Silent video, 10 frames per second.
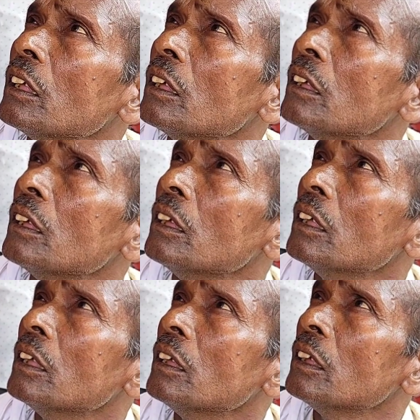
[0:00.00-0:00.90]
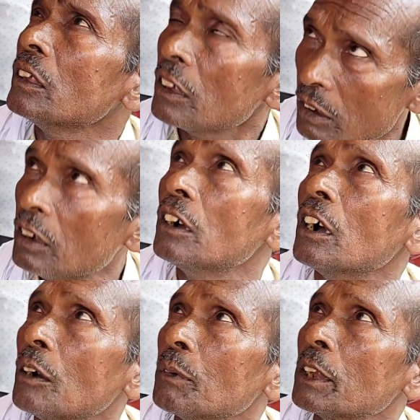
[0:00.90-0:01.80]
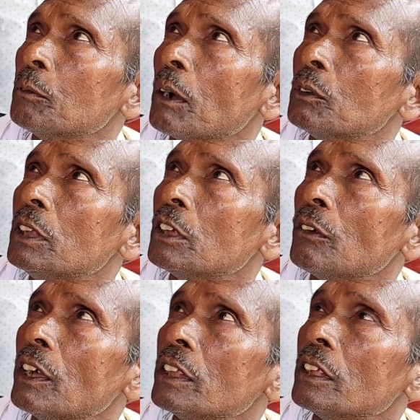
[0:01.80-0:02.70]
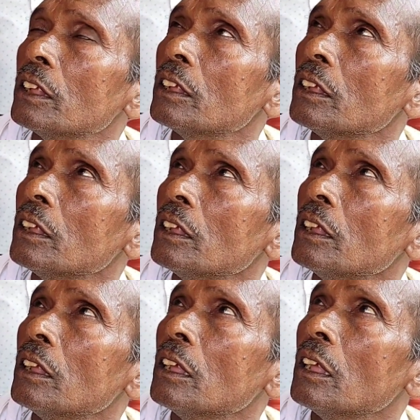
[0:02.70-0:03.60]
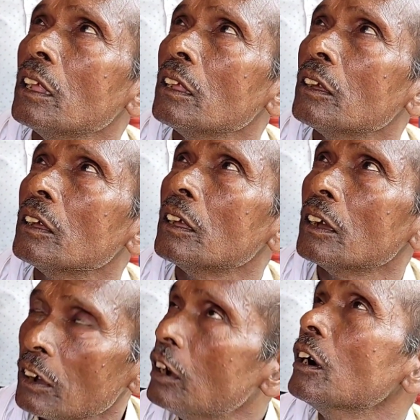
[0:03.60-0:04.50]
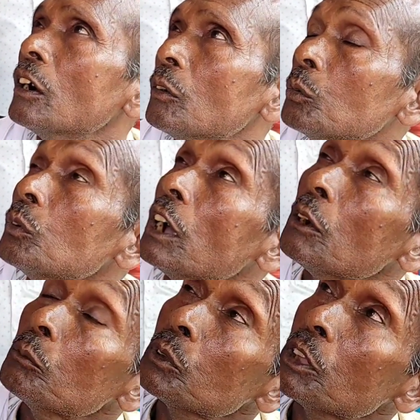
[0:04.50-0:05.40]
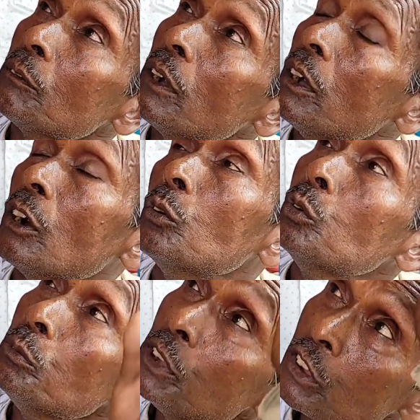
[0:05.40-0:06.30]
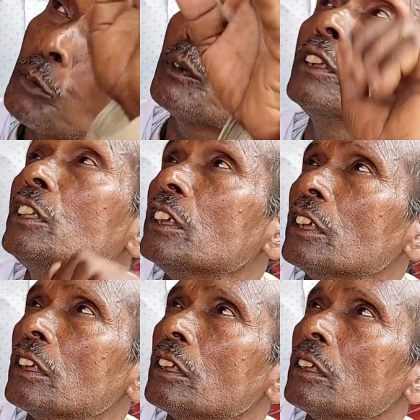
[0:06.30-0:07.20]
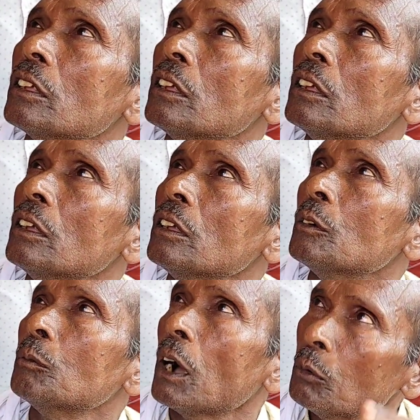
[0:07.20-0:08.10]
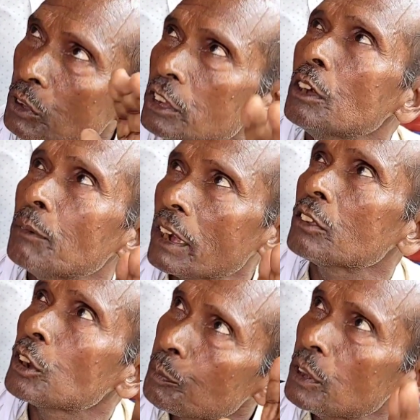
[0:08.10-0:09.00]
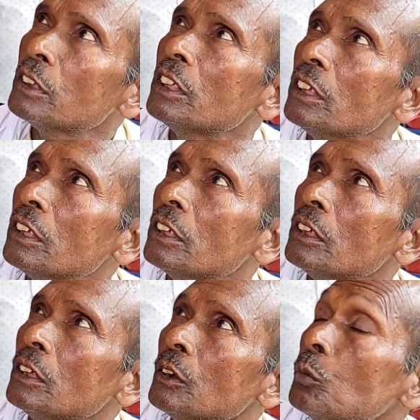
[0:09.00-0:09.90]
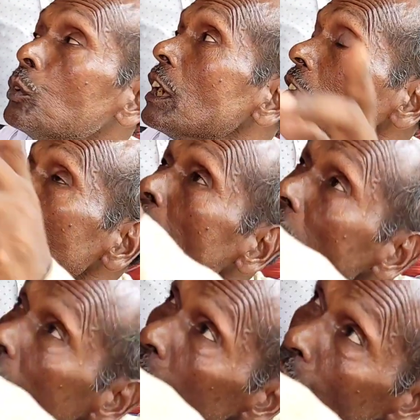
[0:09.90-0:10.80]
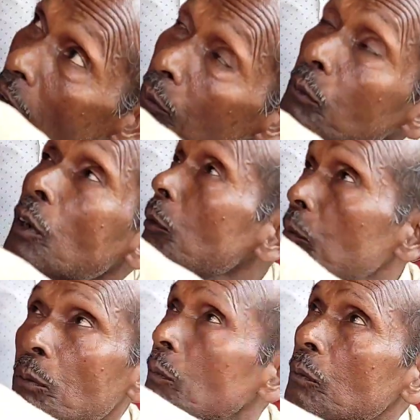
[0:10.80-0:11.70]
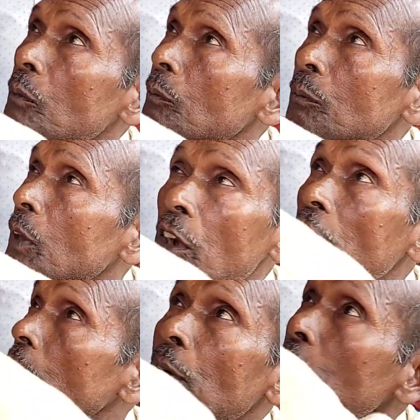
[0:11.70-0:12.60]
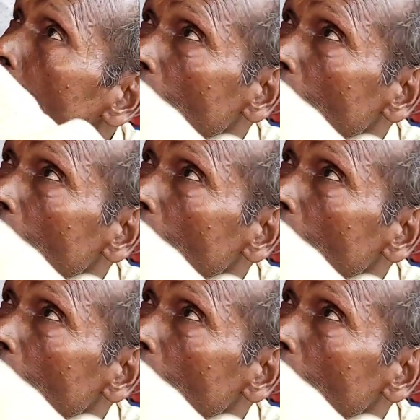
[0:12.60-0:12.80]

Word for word: हाँ हमारे बाबूजी लिखवाए थे हाँ उनका हाँ, वो भी सरपंच थे अच्छा। बाबूजी हमारे सरपंच थे उनका समाधि वहाँ हम मरने के बाद